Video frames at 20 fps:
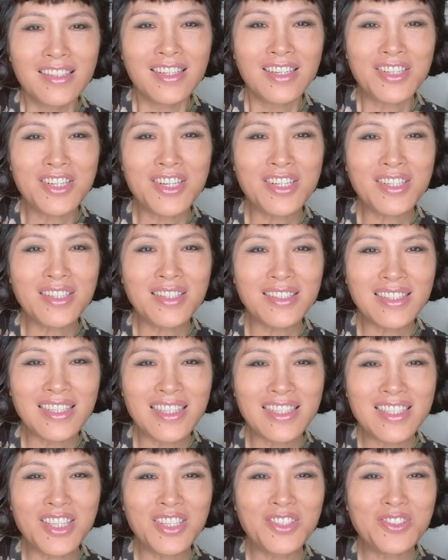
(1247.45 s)
可是
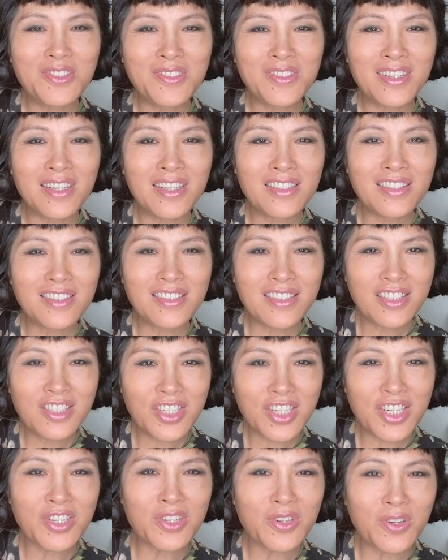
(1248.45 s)
你记住了，
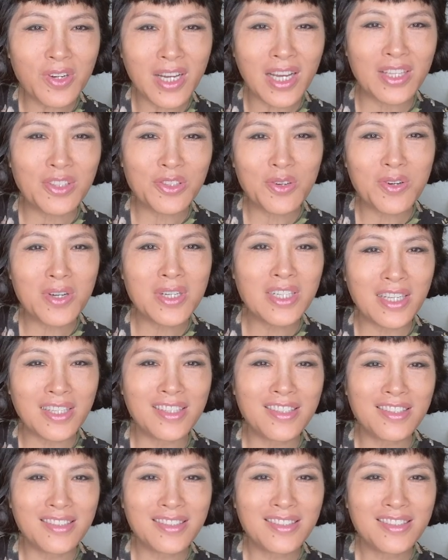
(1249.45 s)
是有很多
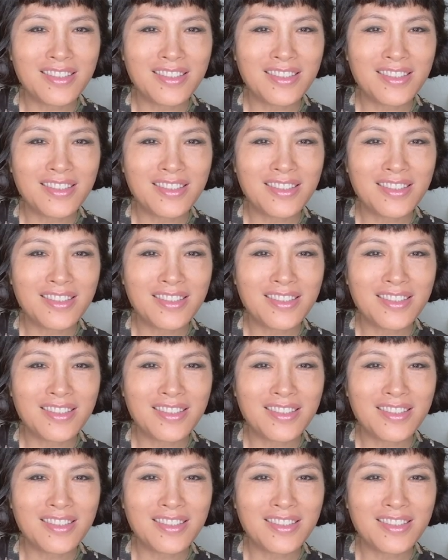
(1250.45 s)
人，